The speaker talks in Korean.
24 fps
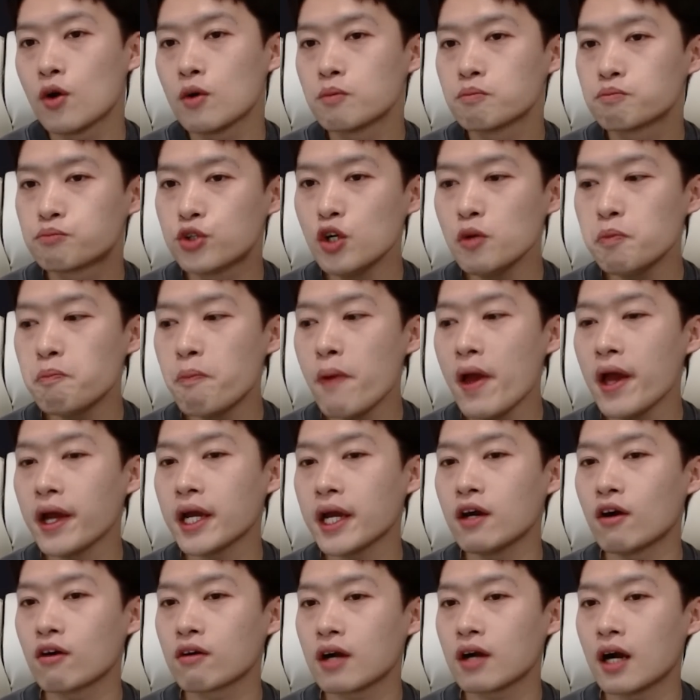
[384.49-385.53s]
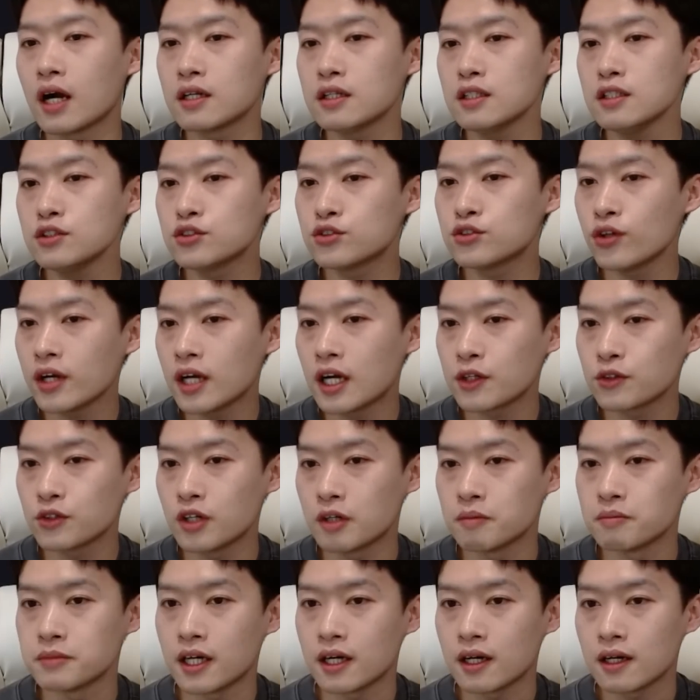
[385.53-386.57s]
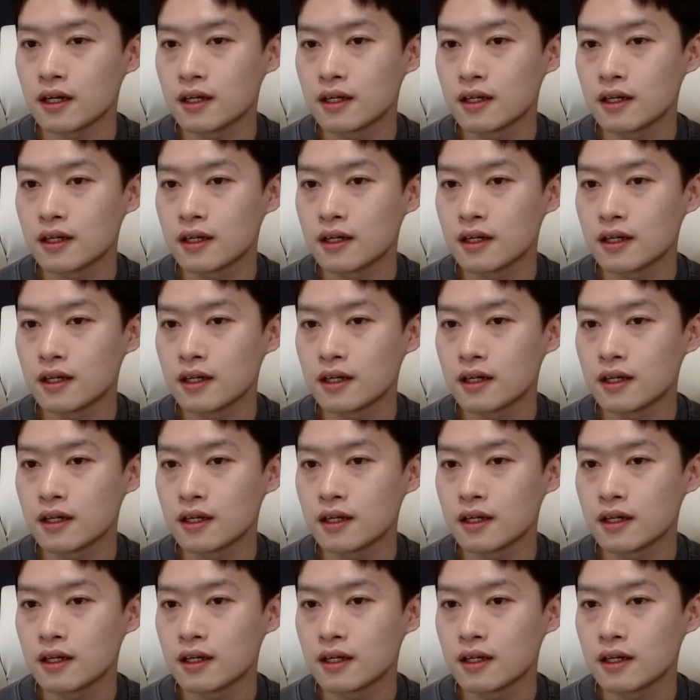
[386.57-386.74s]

풀백의 역할을 수행하기도 합니다.